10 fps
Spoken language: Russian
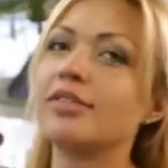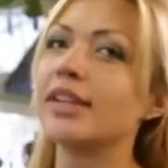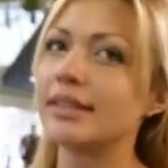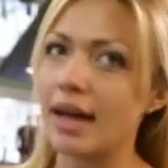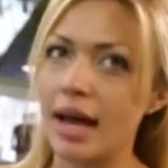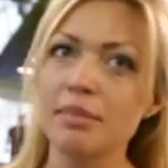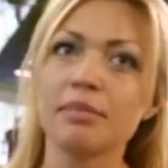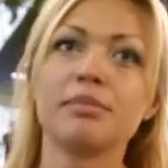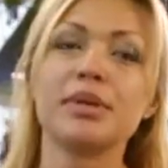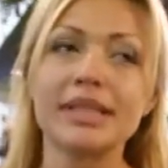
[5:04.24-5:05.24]
вода,
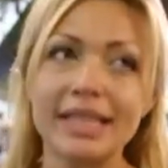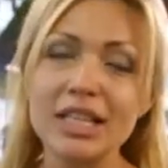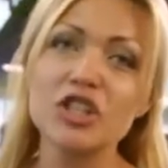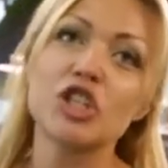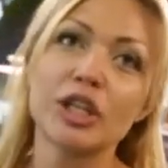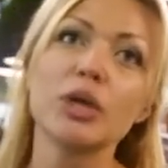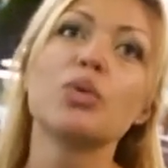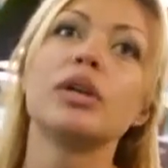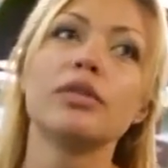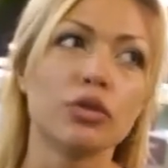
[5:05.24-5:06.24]
белки, жиры и
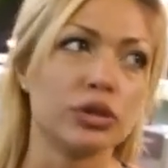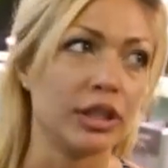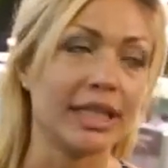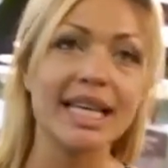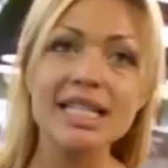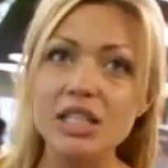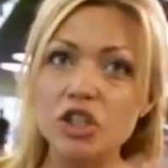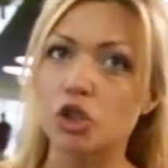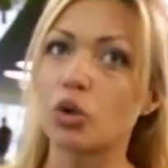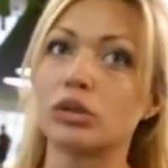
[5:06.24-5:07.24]
углеводы. Если
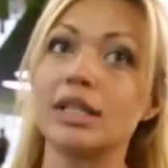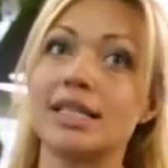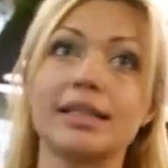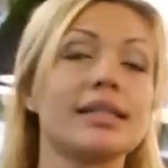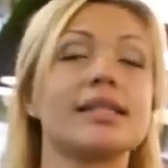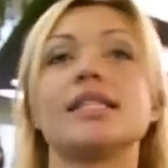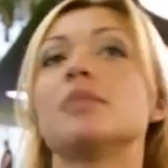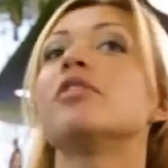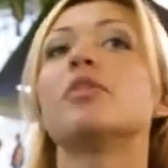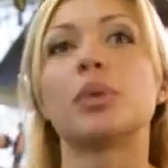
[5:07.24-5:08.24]
что-то из этой
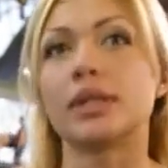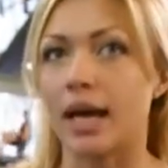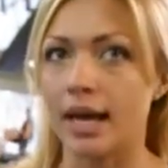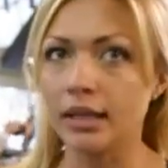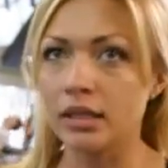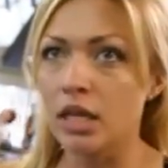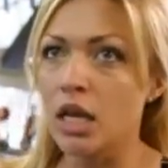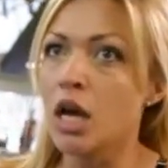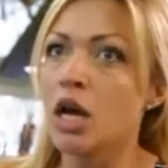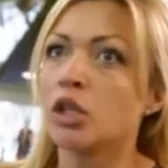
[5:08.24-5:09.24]
системы выпадает,
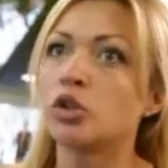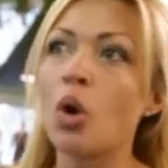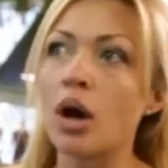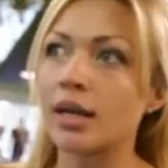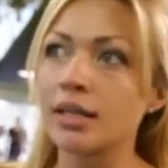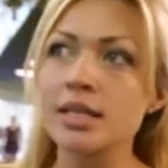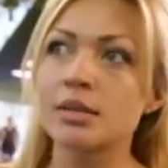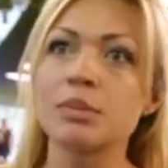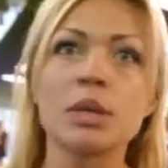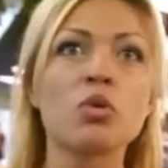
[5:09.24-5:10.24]
то организм
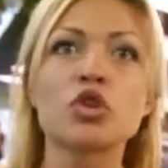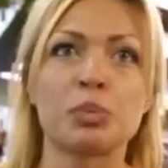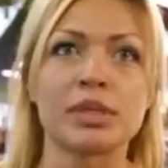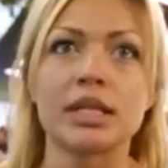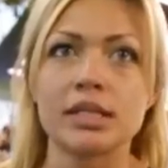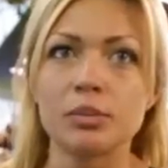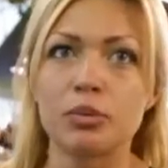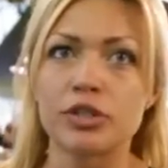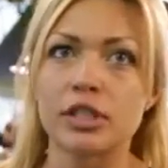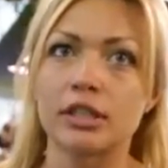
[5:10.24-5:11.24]
нам не может послать
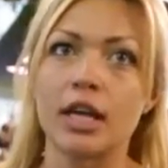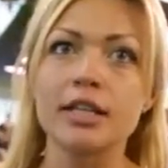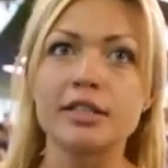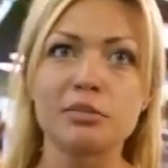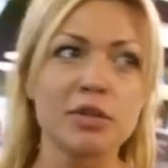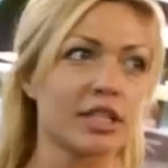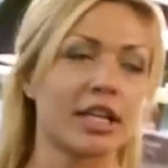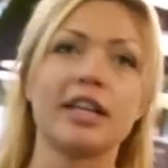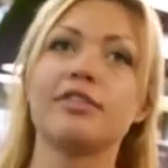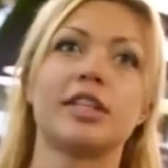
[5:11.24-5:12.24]
импульса «дайте мне
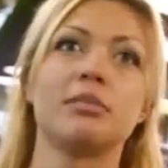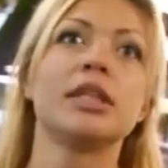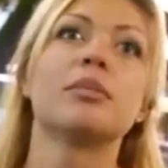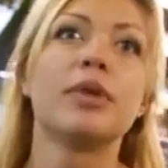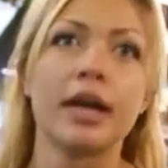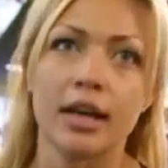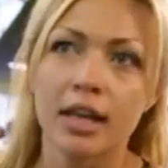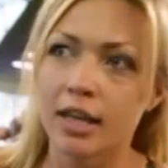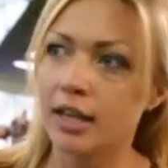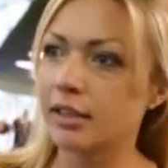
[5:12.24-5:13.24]
скорее витамина В»
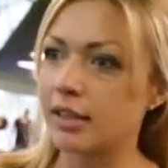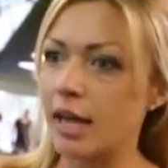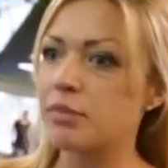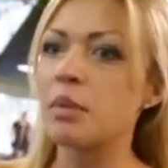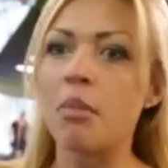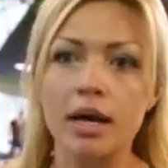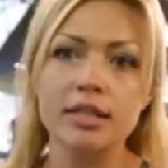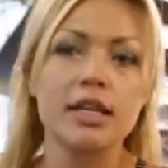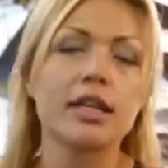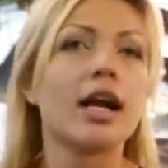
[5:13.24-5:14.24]
или «дай мне
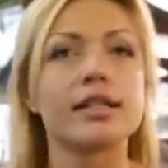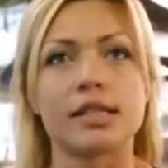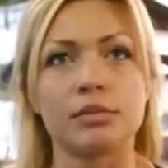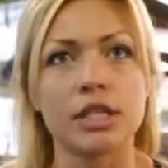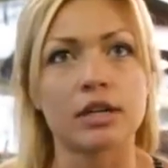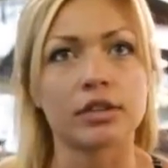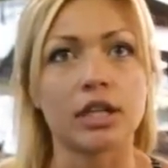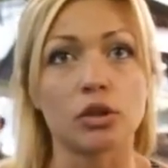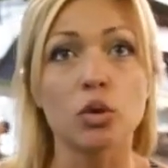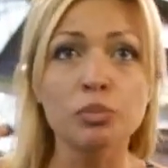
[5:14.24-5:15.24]
магния или кальция мне не
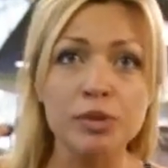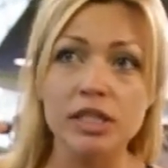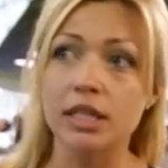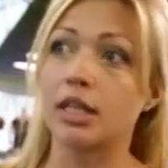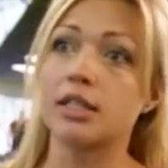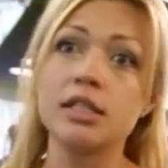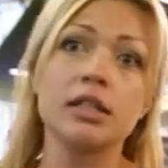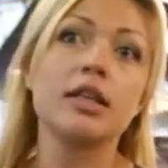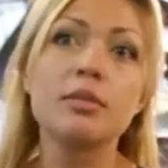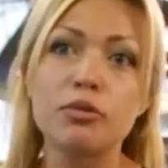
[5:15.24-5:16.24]
хватает». Он посылает один
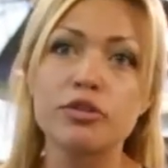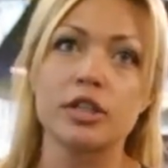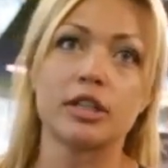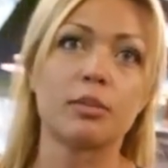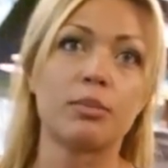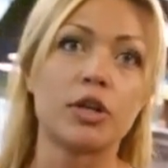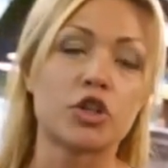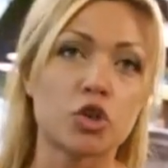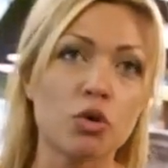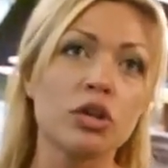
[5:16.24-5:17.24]
импульс – это
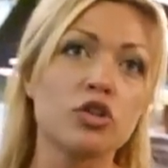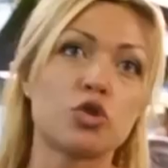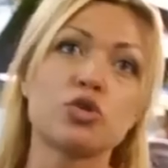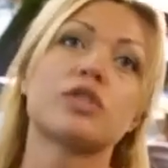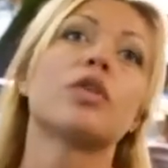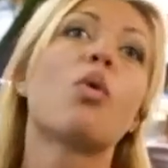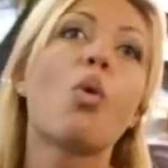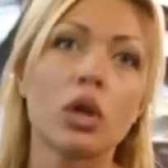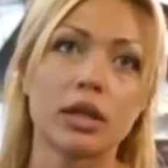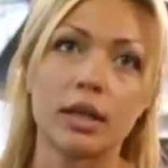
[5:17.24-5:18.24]
большое чувство
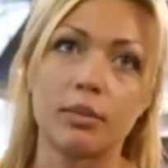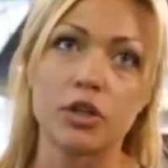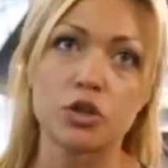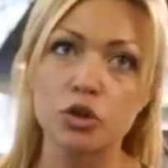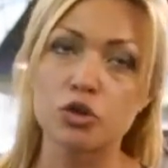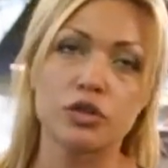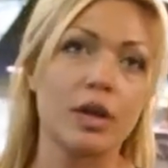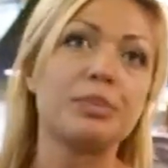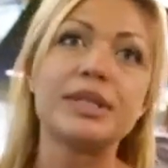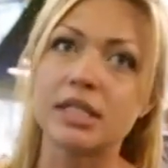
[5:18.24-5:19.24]
голода, большое чувство
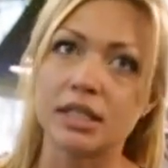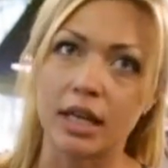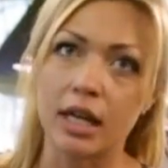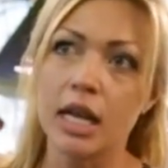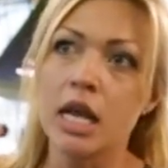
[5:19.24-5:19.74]
аппетита,